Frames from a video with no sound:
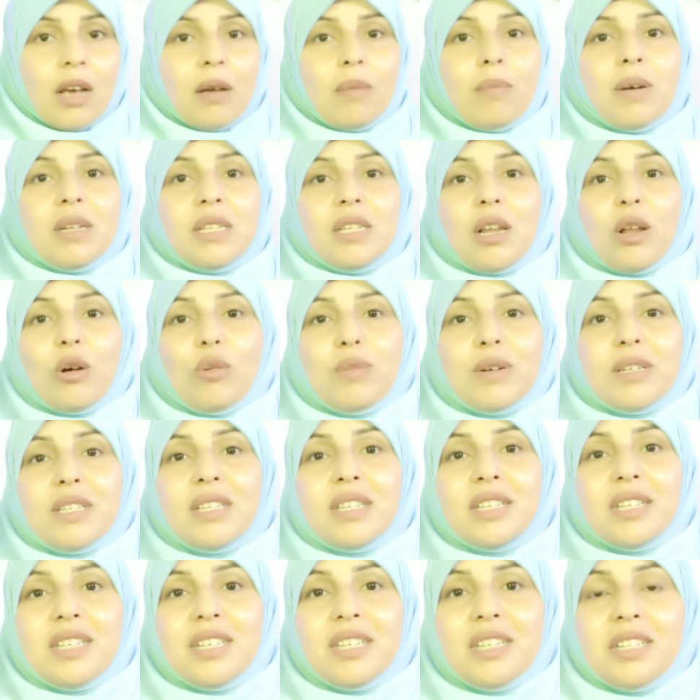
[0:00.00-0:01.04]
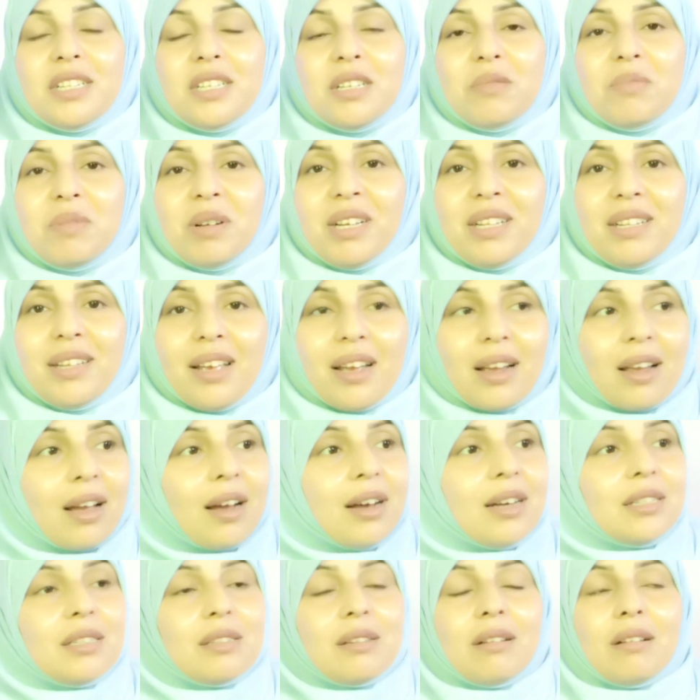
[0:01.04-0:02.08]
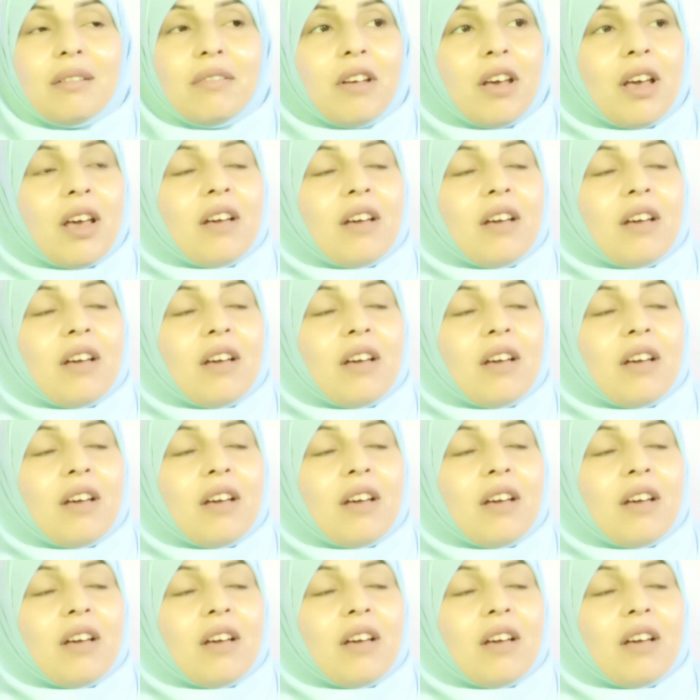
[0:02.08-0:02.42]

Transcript: بس لو بصيتي انت محتاجه اصلا